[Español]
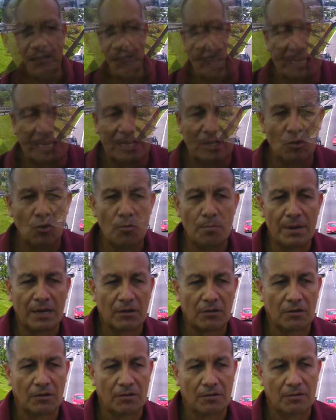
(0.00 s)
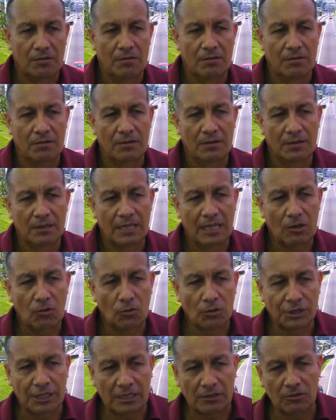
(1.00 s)
el número de
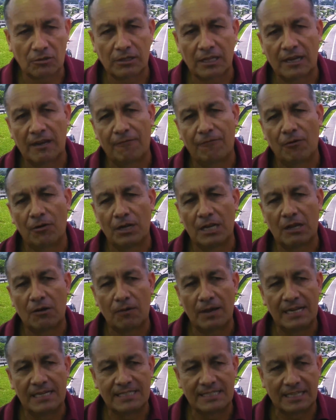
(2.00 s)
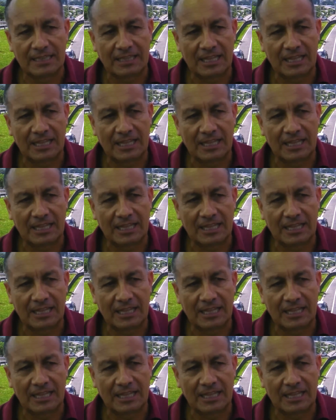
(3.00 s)
contacto telefónico es el